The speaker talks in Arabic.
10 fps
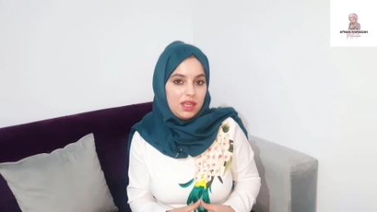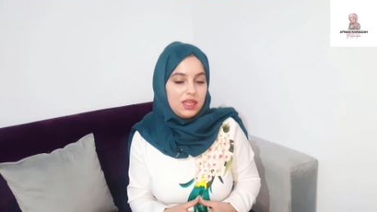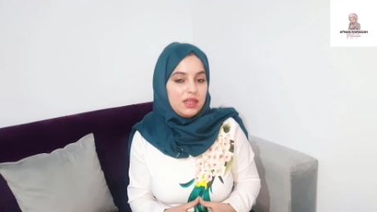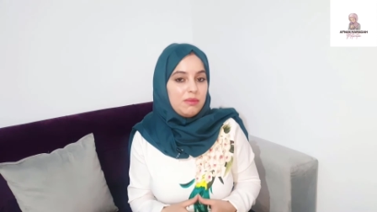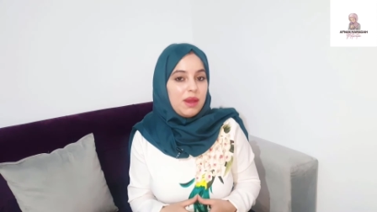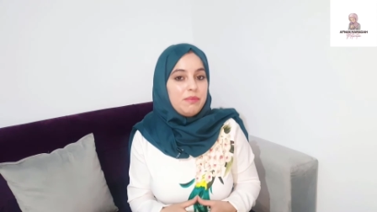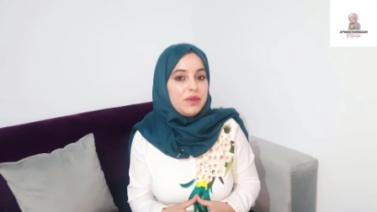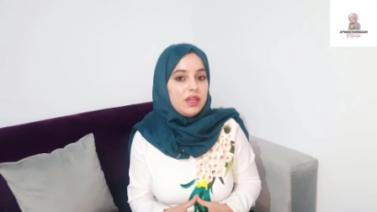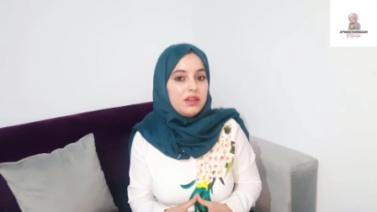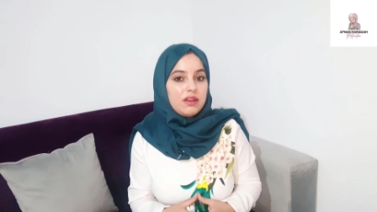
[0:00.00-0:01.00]
احنا ما
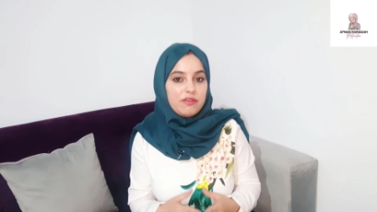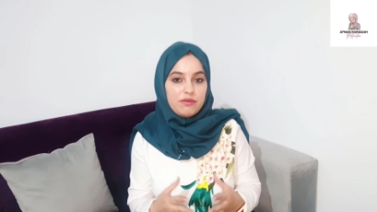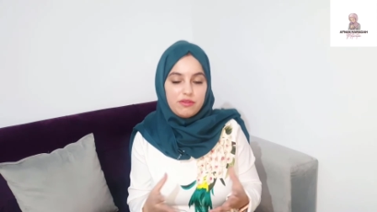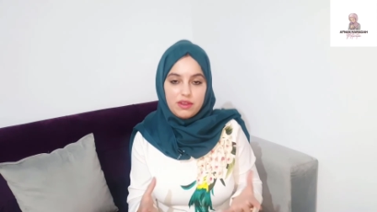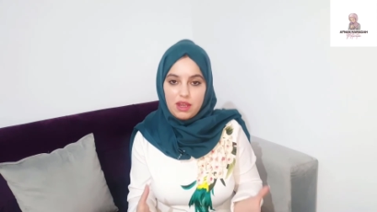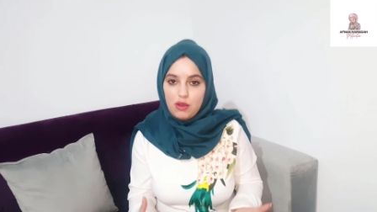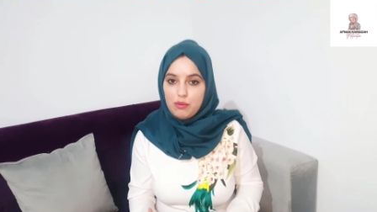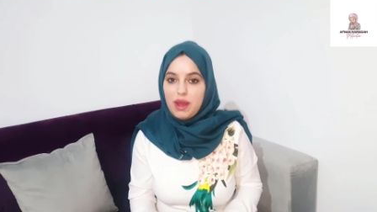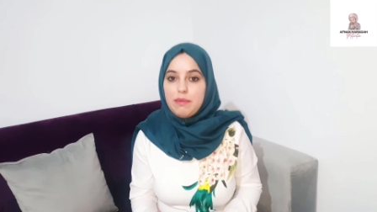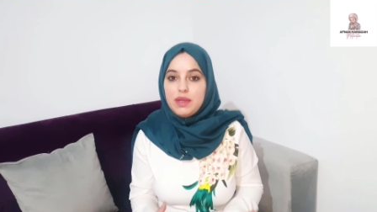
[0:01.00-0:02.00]
بنعرف أو
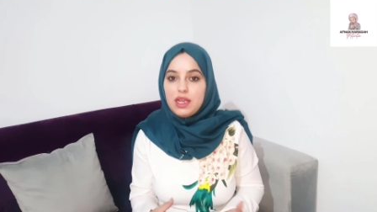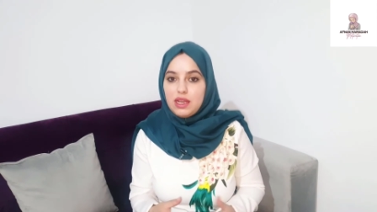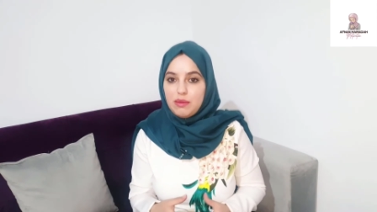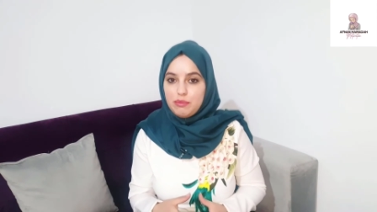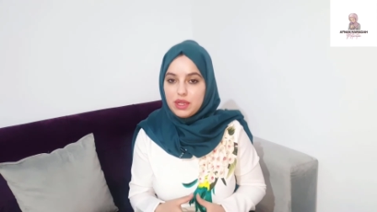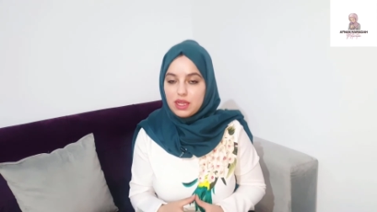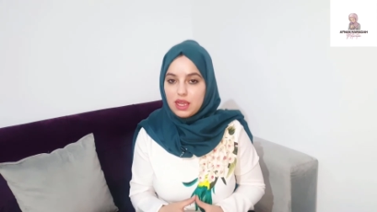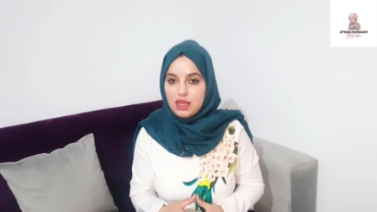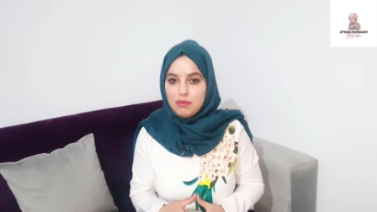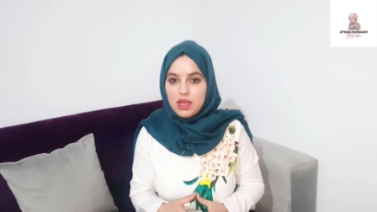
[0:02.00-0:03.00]
ما بنعلم
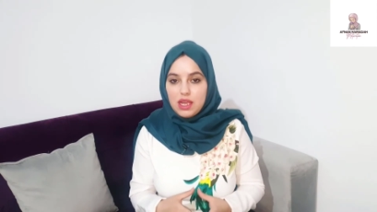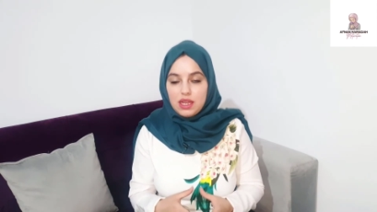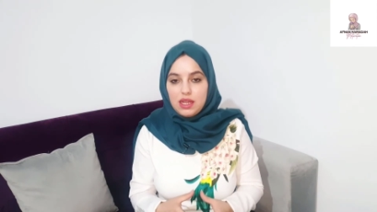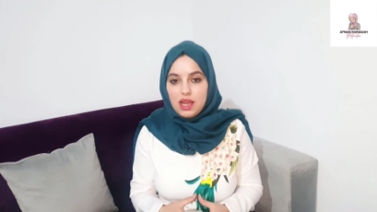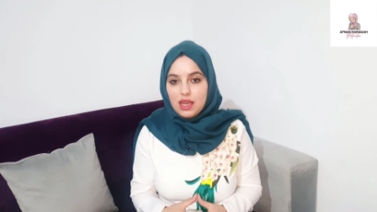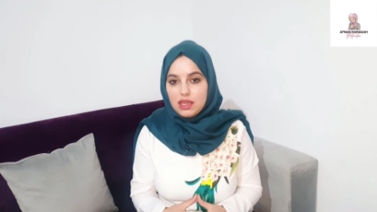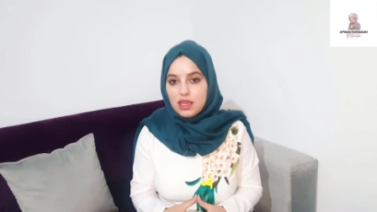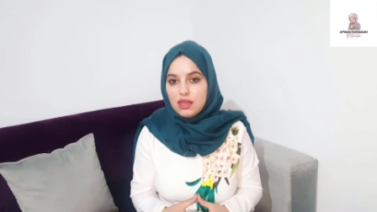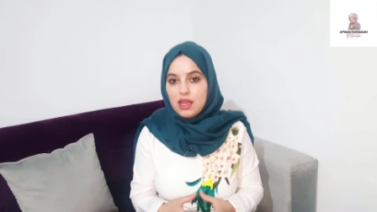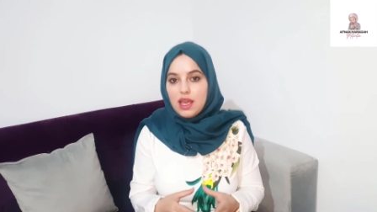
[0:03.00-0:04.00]
بالغيب
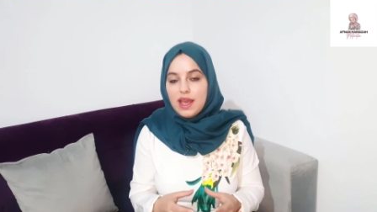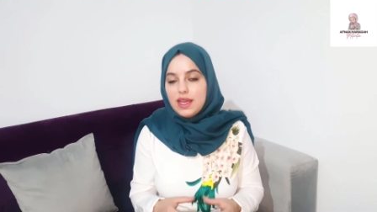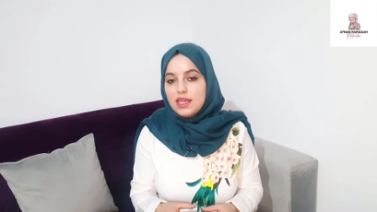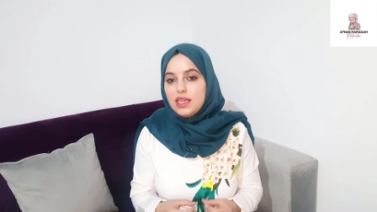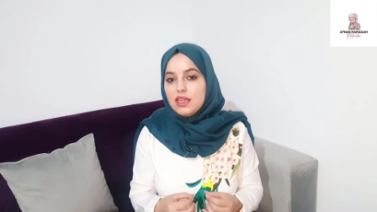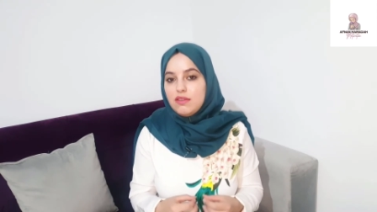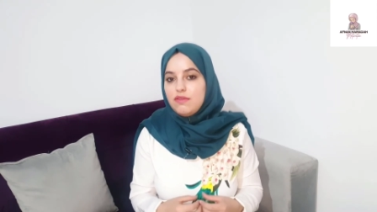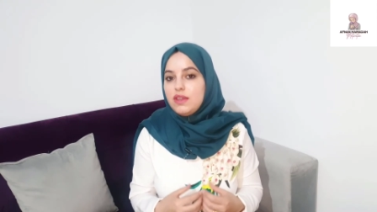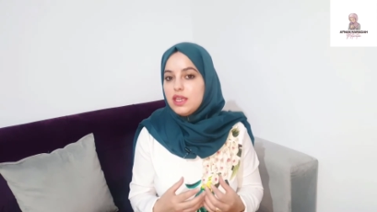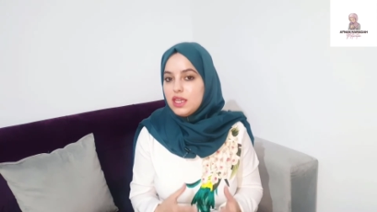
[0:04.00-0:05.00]
لكن أكيد
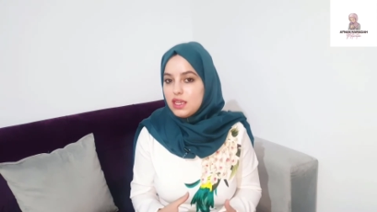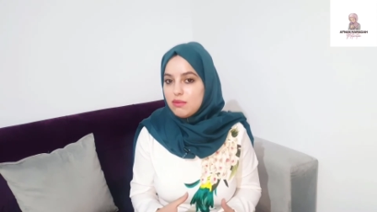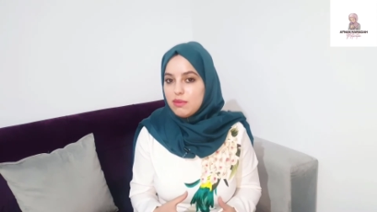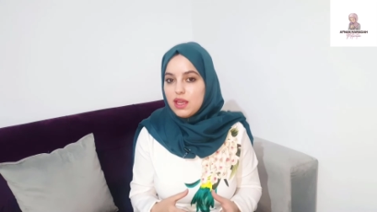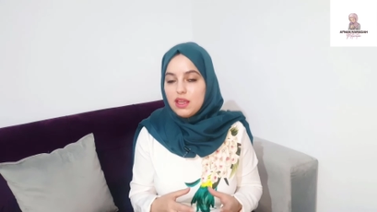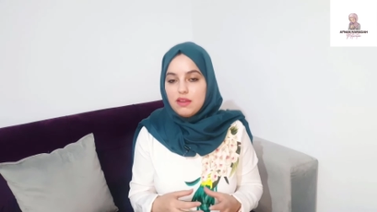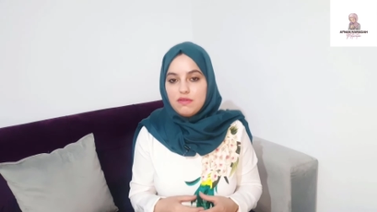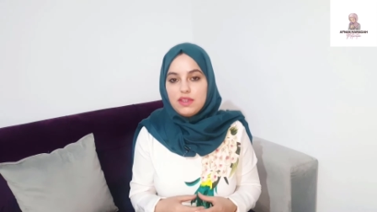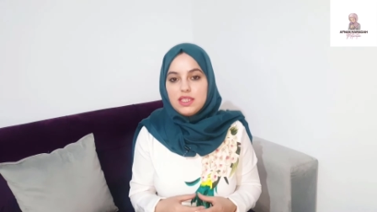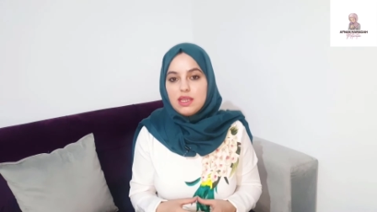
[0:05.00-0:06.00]
في حكمة
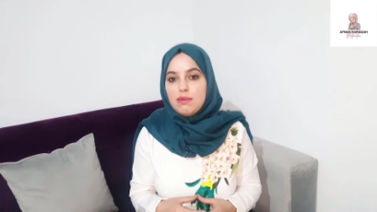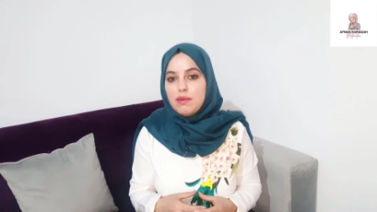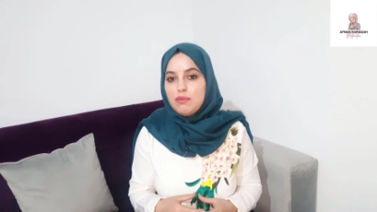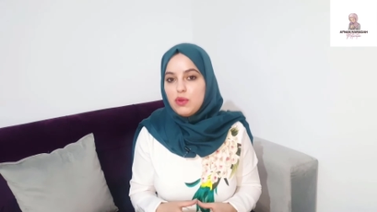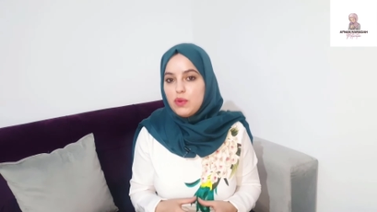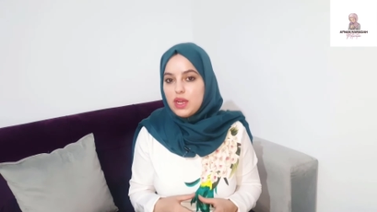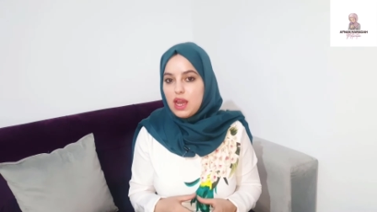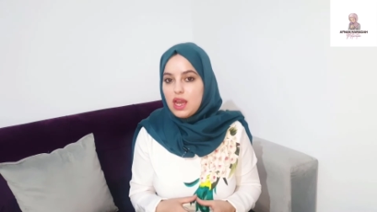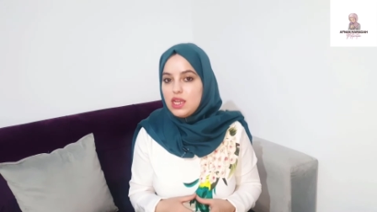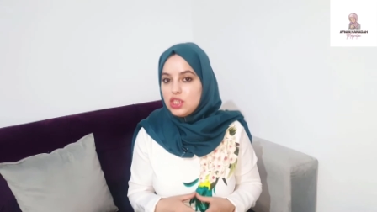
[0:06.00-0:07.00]
في سبب من وراء
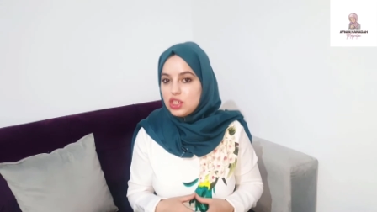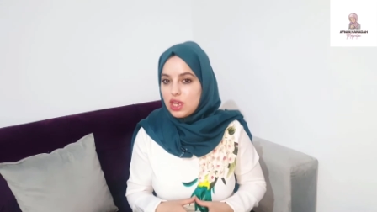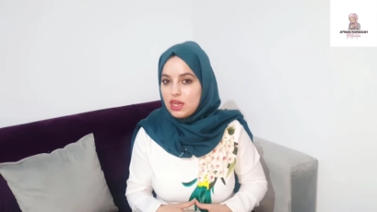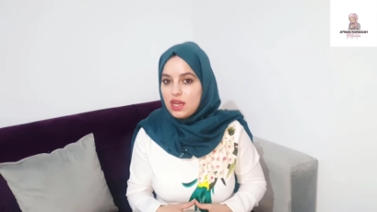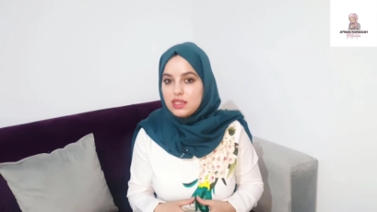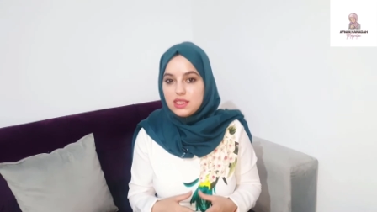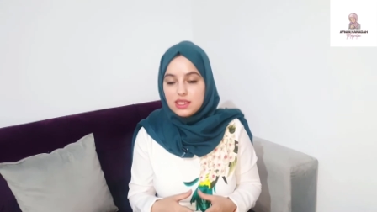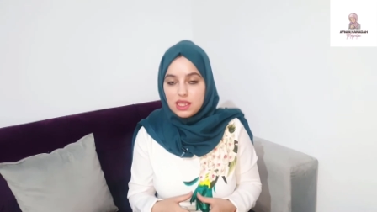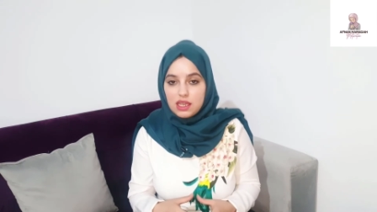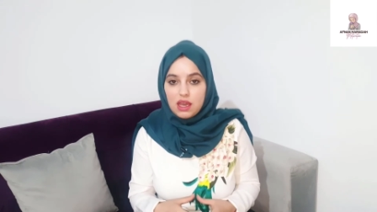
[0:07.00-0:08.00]
هاي الشغلات
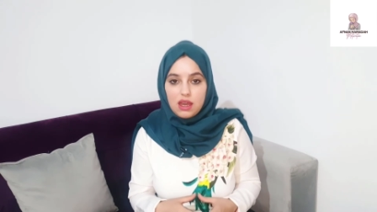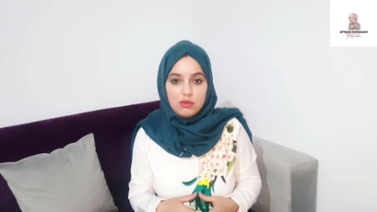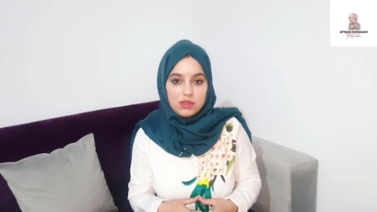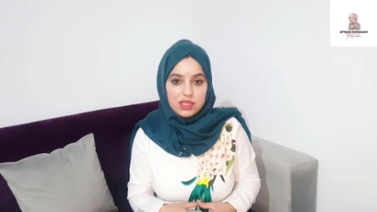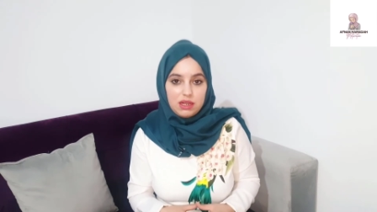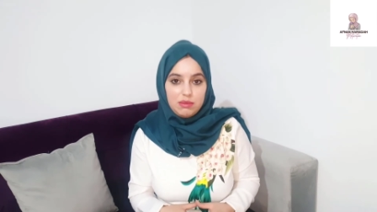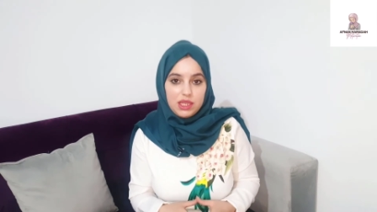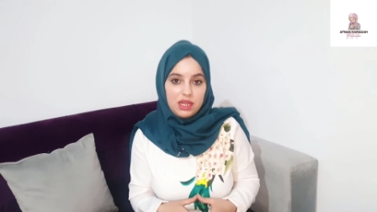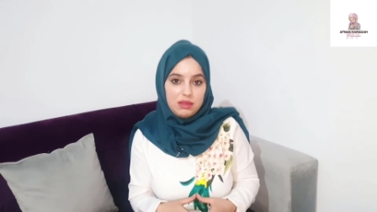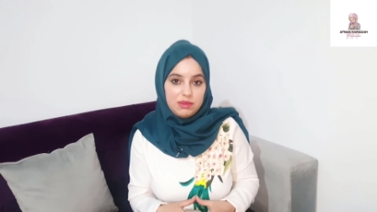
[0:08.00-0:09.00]
السيئة أو
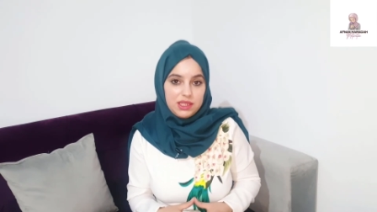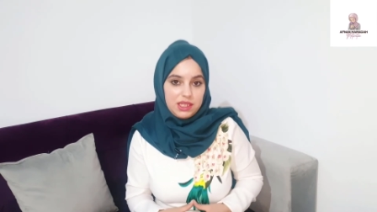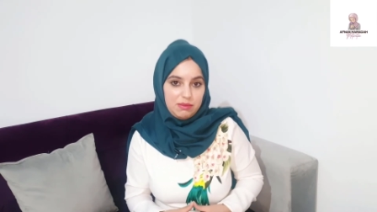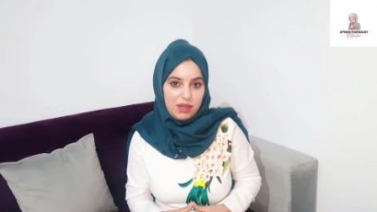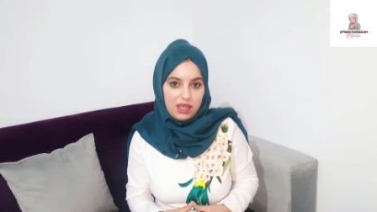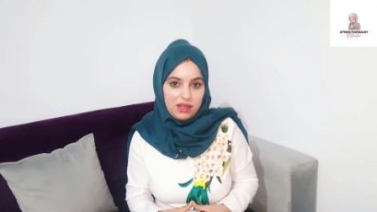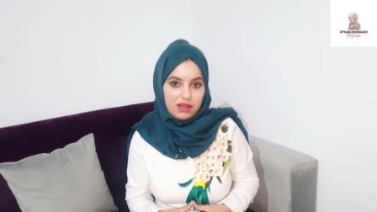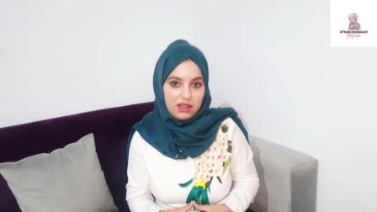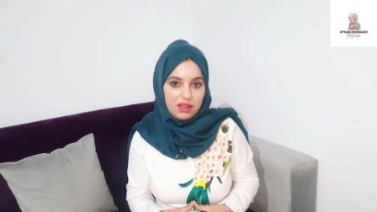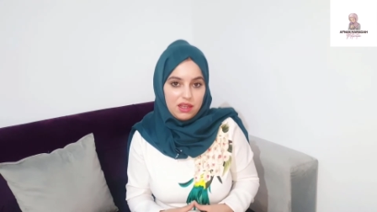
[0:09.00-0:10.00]
السلبية اللي بتصير معانا